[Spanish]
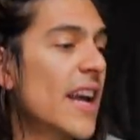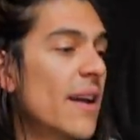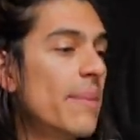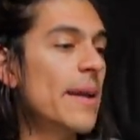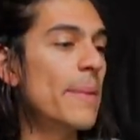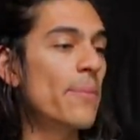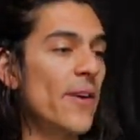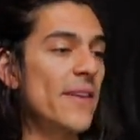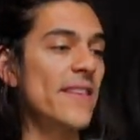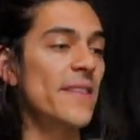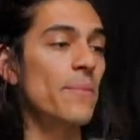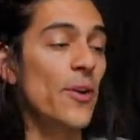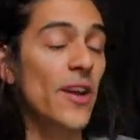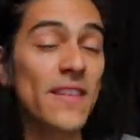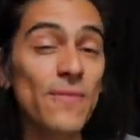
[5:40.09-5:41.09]
el Be
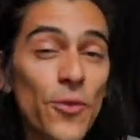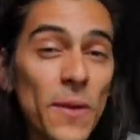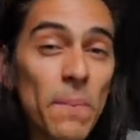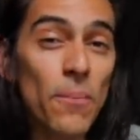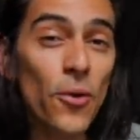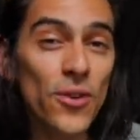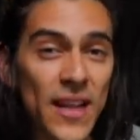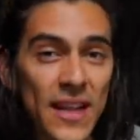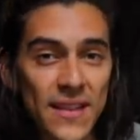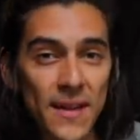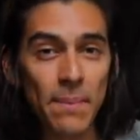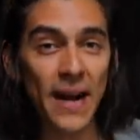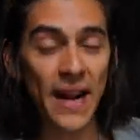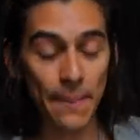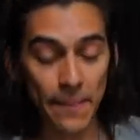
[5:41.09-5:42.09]
Present porque es muy importante
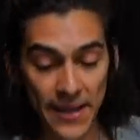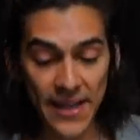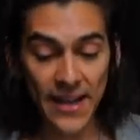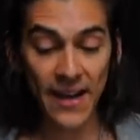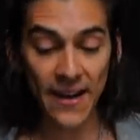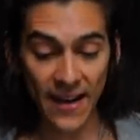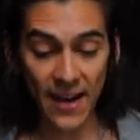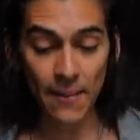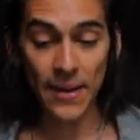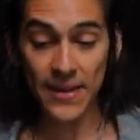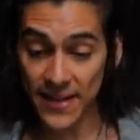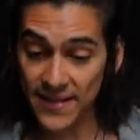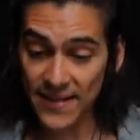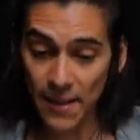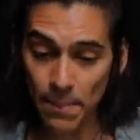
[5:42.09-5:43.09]
para mí el
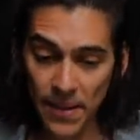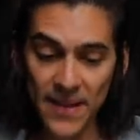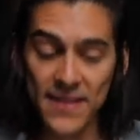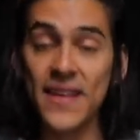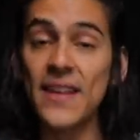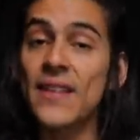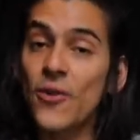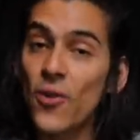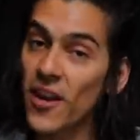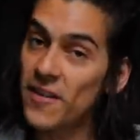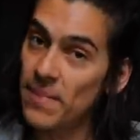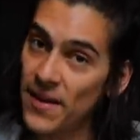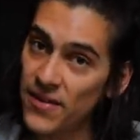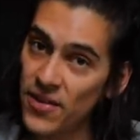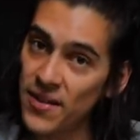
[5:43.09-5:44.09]
realmente estar presente con
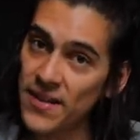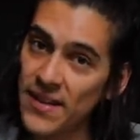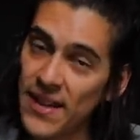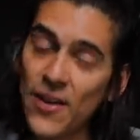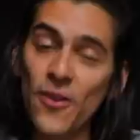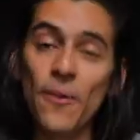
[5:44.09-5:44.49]
las personas que te